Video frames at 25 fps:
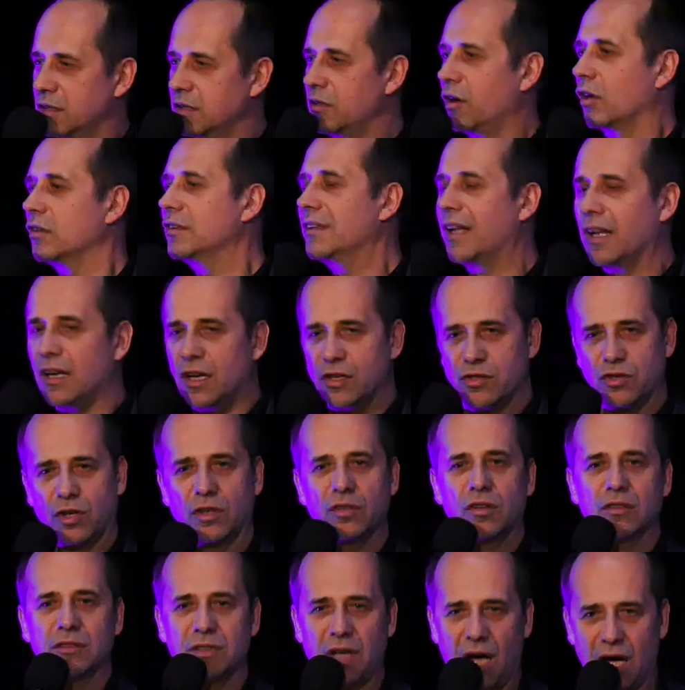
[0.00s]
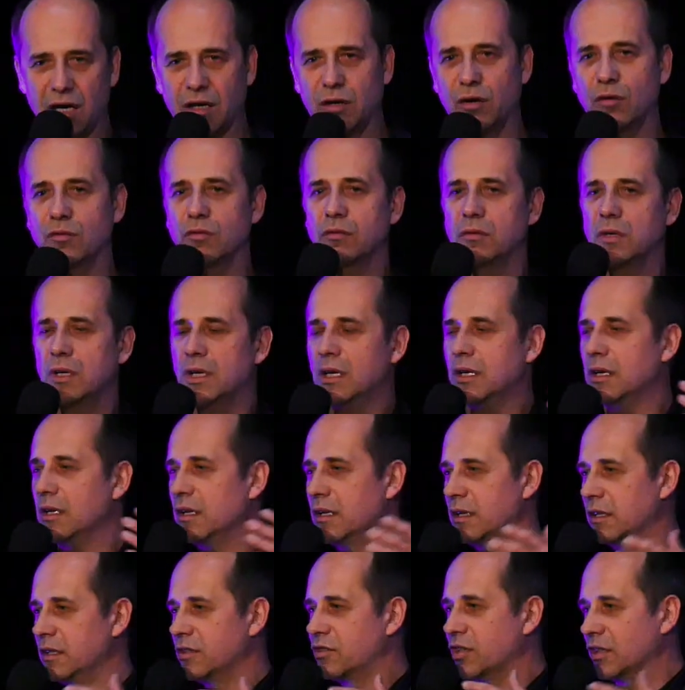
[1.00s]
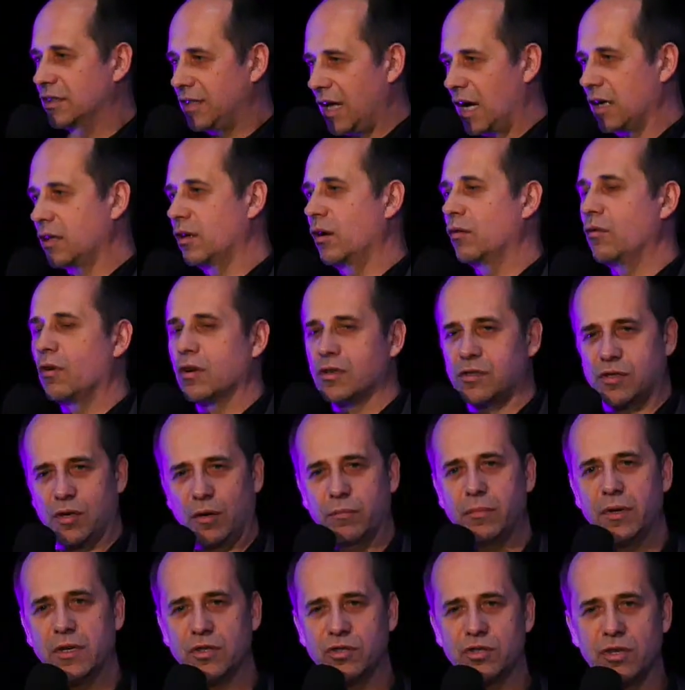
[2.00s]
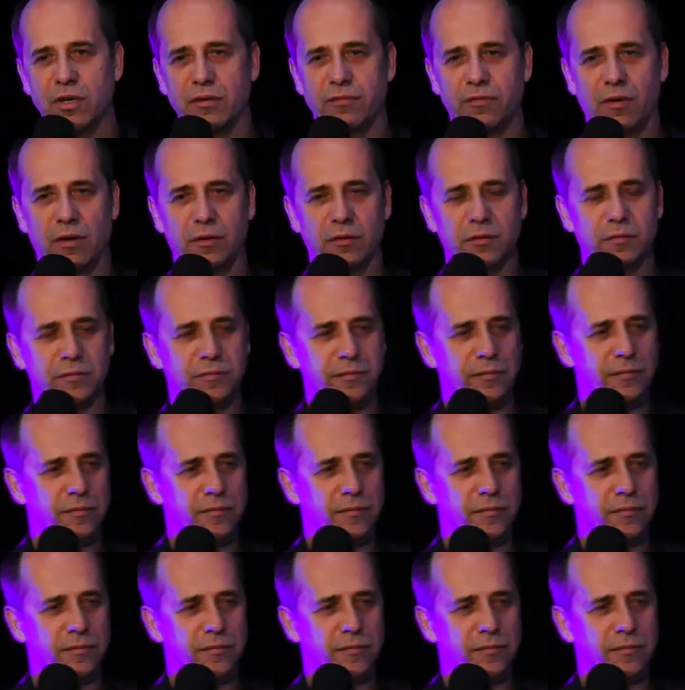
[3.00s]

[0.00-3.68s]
odnaleziono taką czy taką osobę żywą.